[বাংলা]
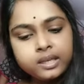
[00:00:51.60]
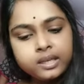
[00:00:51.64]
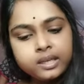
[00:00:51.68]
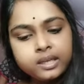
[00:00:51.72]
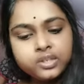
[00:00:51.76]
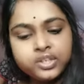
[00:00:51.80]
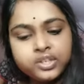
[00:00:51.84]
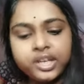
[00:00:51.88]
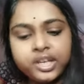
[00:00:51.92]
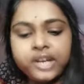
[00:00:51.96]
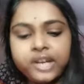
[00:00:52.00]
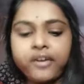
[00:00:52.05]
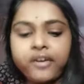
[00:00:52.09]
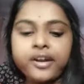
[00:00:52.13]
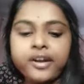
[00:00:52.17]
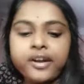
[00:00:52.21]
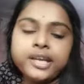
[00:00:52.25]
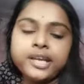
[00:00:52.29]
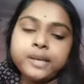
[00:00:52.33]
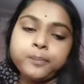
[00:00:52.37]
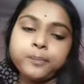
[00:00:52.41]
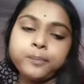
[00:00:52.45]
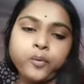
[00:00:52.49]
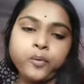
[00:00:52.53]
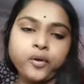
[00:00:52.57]
সে
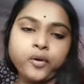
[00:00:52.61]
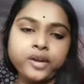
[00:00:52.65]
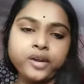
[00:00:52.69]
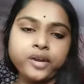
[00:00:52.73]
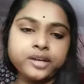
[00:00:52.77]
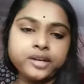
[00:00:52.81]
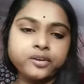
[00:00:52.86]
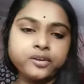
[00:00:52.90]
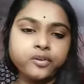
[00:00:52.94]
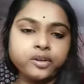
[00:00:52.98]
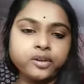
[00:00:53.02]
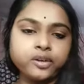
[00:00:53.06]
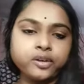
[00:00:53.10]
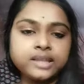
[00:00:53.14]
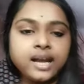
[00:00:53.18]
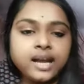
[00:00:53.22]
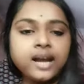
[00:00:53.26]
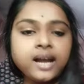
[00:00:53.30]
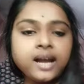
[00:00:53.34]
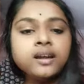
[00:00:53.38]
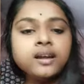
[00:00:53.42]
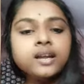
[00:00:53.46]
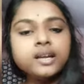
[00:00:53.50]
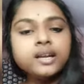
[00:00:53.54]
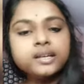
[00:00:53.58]
অনেক পরের কথা
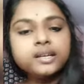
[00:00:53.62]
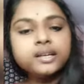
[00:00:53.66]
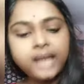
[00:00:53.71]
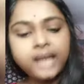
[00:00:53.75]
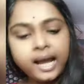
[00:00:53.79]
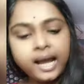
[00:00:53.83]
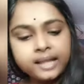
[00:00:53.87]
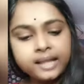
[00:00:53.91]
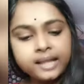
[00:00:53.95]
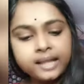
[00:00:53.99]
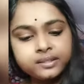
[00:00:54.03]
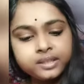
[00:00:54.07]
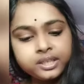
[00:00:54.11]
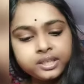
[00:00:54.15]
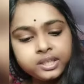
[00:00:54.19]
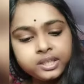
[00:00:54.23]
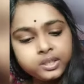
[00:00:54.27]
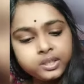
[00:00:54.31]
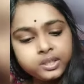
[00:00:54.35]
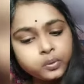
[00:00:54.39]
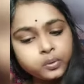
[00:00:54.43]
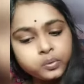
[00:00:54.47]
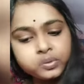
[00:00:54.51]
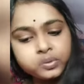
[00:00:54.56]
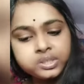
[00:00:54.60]
টান দিই
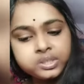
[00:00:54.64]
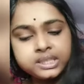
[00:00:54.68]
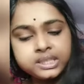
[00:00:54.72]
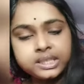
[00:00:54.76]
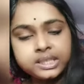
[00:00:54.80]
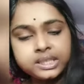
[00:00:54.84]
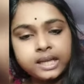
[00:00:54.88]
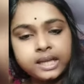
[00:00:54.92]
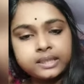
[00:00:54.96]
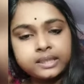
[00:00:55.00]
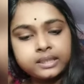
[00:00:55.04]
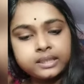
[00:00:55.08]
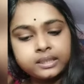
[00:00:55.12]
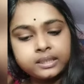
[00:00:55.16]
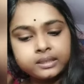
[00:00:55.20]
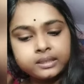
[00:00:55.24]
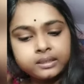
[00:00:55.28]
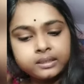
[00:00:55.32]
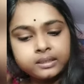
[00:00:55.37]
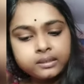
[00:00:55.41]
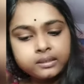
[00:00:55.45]
গঞ্জিকাতে